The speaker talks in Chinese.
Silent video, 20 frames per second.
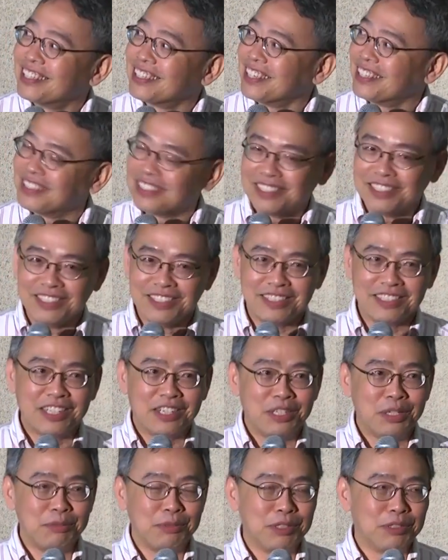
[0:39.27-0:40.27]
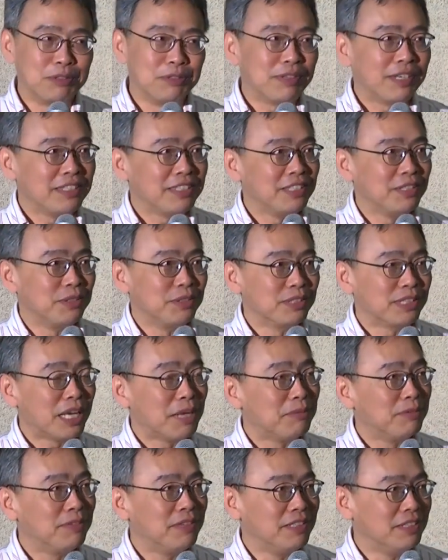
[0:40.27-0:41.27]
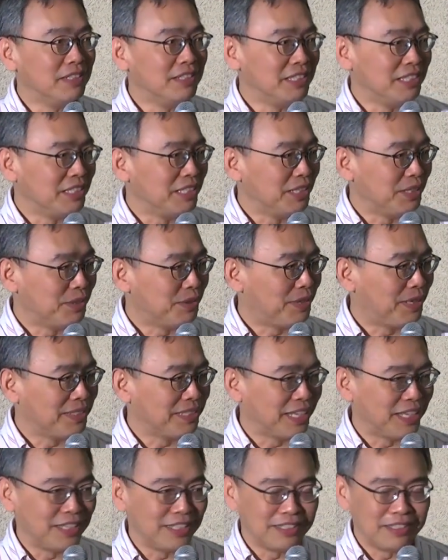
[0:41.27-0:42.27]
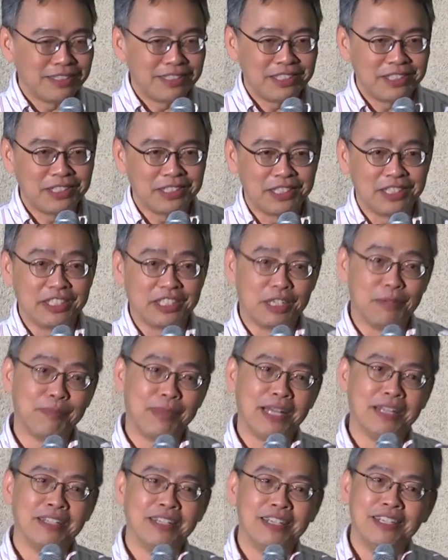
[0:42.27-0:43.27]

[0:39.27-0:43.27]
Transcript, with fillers: 但是到后面我发现，我大部分的精力花在七十二年版，